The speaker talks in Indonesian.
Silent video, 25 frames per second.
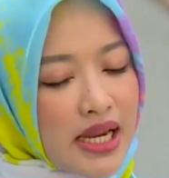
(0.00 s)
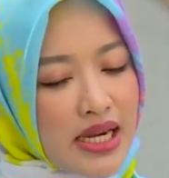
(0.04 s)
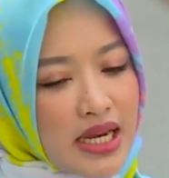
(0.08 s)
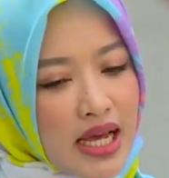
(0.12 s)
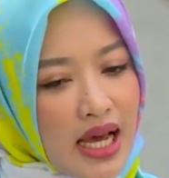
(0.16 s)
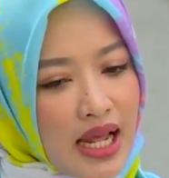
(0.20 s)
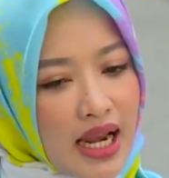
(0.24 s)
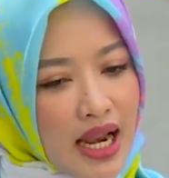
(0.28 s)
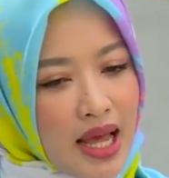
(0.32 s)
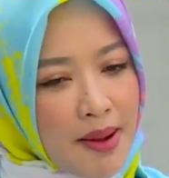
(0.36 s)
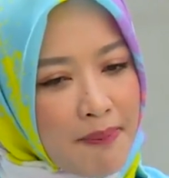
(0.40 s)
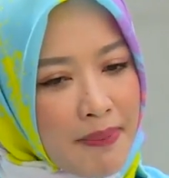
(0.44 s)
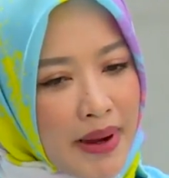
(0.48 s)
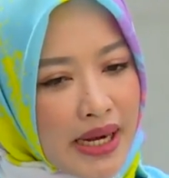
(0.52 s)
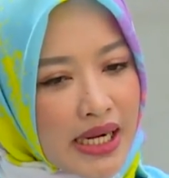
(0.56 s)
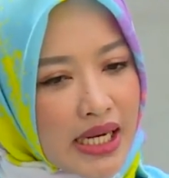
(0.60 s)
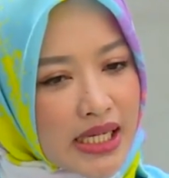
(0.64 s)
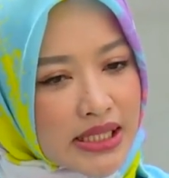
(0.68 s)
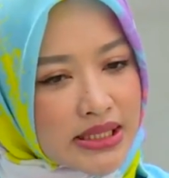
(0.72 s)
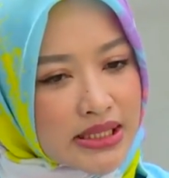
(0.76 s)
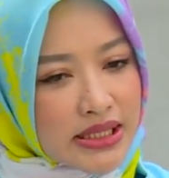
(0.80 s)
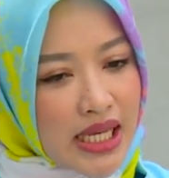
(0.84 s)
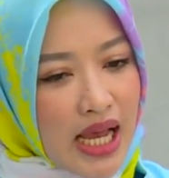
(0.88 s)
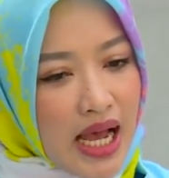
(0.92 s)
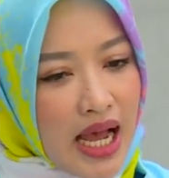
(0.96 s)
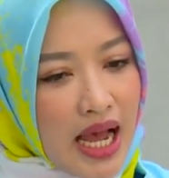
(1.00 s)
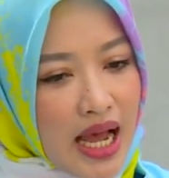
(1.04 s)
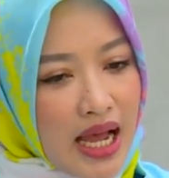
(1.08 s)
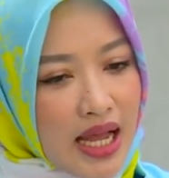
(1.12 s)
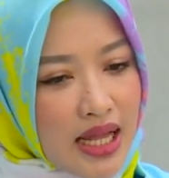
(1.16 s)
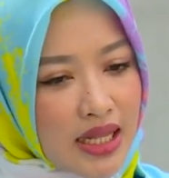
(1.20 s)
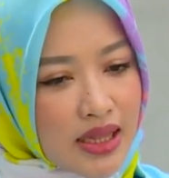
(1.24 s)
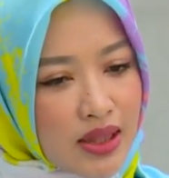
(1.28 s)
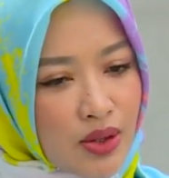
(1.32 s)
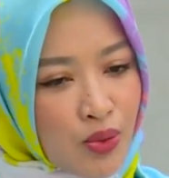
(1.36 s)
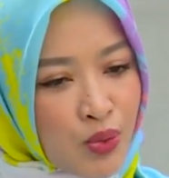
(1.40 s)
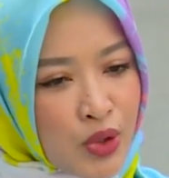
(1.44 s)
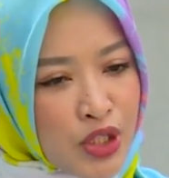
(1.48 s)
adalah pada
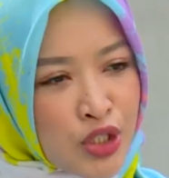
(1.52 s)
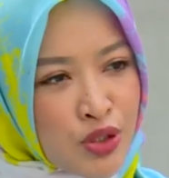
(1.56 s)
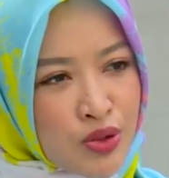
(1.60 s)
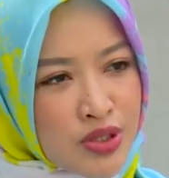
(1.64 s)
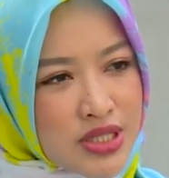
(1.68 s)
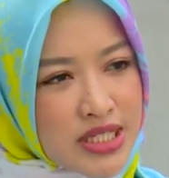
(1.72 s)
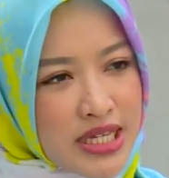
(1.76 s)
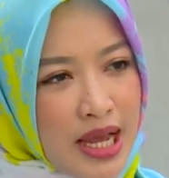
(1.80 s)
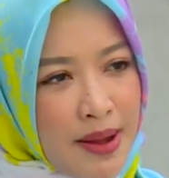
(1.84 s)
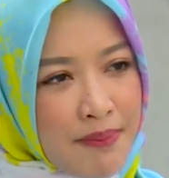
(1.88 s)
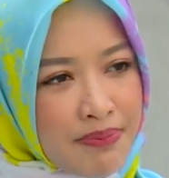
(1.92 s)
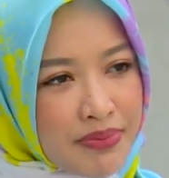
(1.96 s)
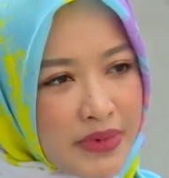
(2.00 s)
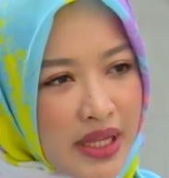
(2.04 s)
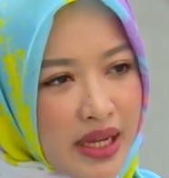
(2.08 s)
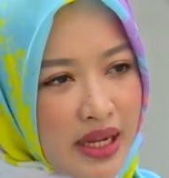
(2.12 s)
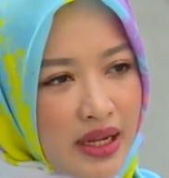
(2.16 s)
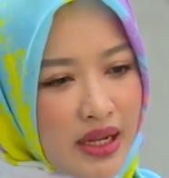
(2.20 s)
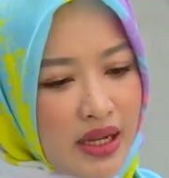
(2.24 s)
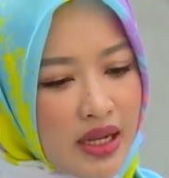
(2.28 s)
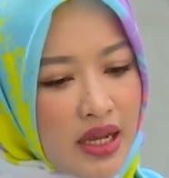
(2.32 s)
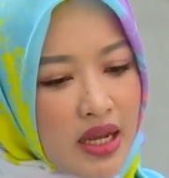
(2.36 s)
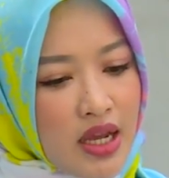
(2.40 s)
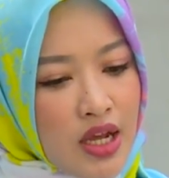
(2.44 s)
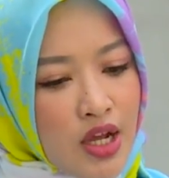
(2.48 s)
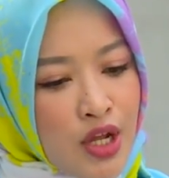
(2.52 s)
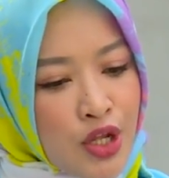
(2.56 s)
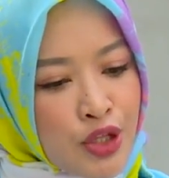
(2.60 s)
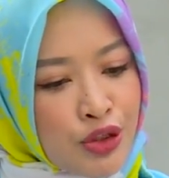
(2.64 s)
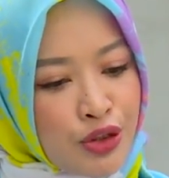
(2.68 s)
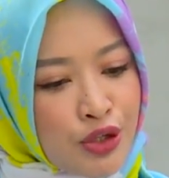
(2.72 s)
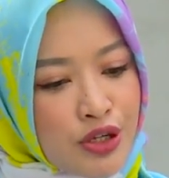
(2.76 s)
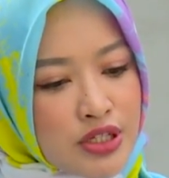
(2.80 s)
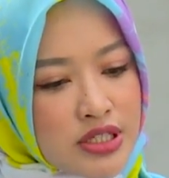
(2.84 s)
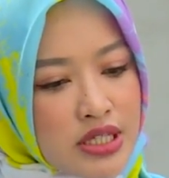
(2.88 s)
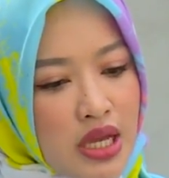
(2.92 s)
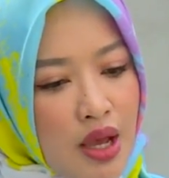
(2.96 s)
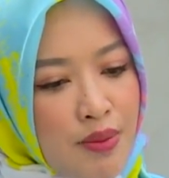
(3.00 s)
saat we do something
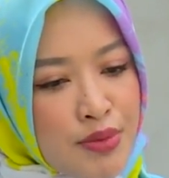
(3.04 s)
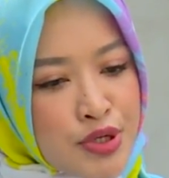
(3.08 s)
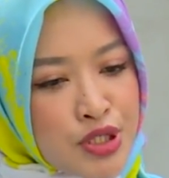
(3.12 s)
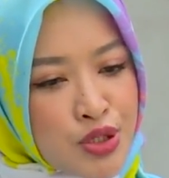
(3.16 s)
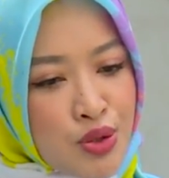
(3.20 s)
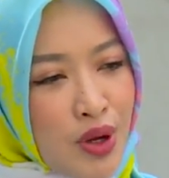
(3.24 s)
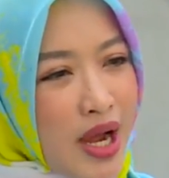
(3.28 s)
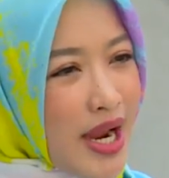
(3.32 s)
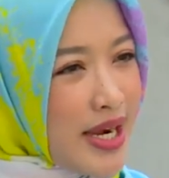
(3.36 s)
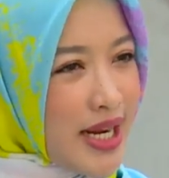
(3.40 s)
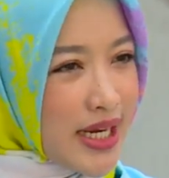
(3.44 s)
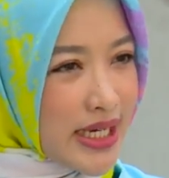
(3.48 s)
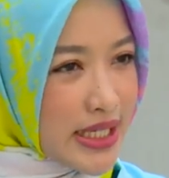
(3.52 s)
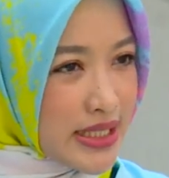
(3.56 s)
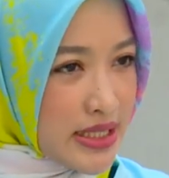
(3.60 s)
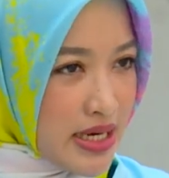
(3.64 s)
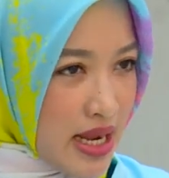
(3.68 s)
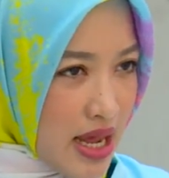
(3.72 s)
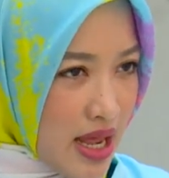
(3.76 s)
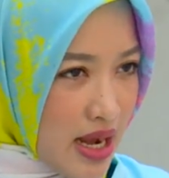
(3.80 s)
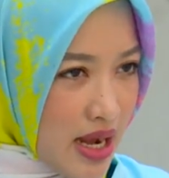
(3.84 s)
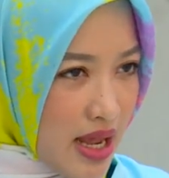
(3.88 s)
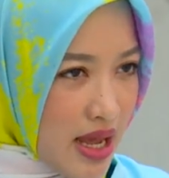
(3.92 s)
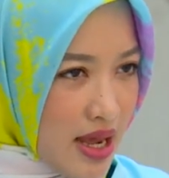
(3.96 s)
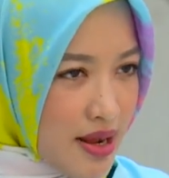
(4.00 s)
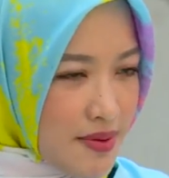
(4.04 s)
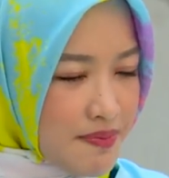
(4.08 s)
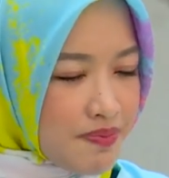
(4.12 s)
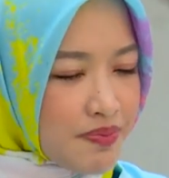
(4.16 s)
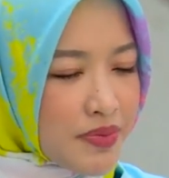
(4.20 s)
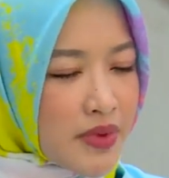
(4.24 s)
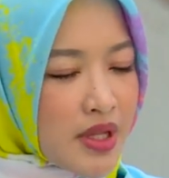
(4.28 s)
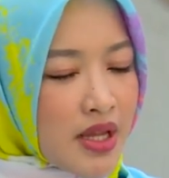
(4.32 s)
terus habis itu ada kendala,